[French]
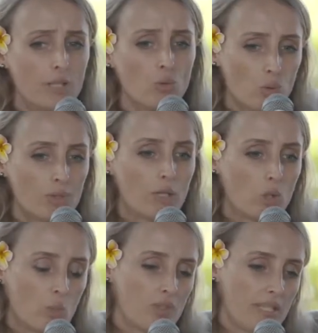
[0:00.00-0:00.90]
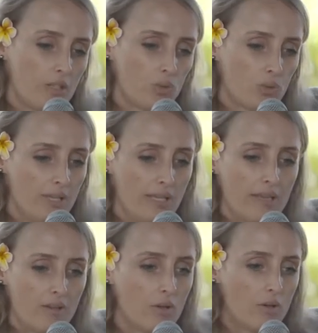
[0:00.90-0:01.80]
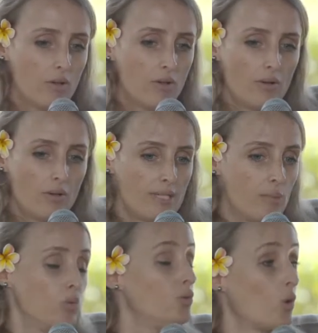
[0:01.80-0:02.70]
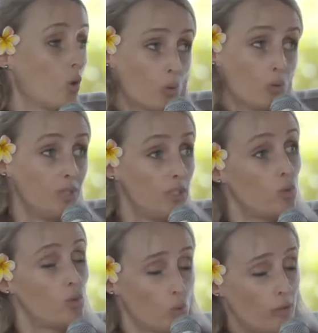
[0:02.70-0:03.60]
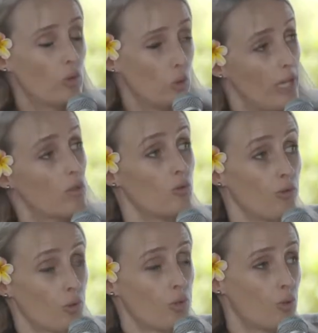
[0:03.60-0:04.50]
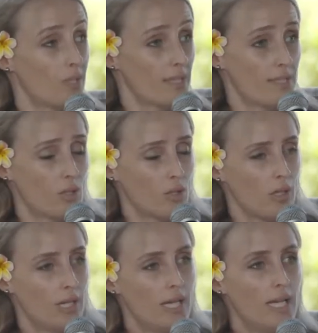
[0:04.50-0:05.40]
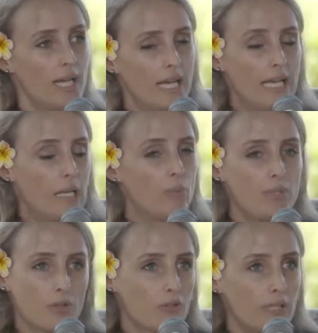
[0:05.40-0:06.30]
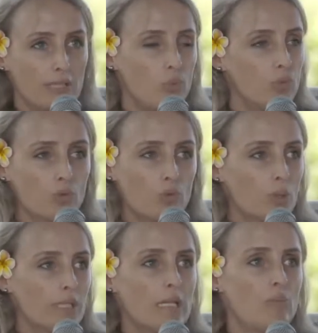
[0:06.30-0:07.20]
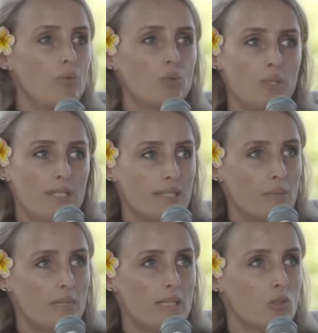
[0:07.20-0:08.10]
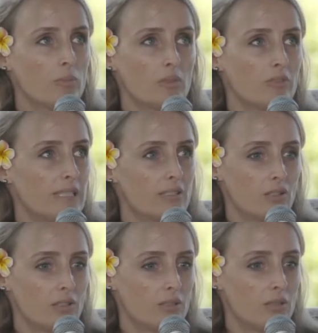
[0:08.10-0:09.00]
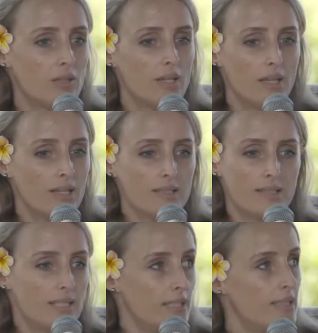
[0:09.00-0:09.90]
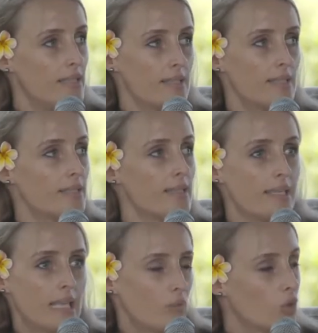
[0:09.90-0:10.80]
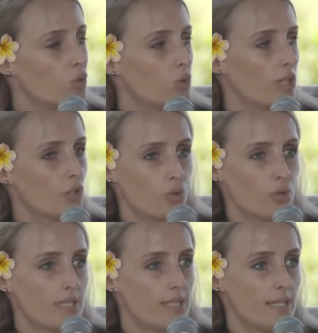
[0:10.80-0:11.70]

Et donc, on a commencé à tourner, euh, c'est beaucoup de rencontres, de discussions, il faut que la confiance euh, s'instaure. Et puis, en fait, plus on tournait et plus je me disais, mais non, mais en fait, ce qu'ils disent, c'est tellement courageux,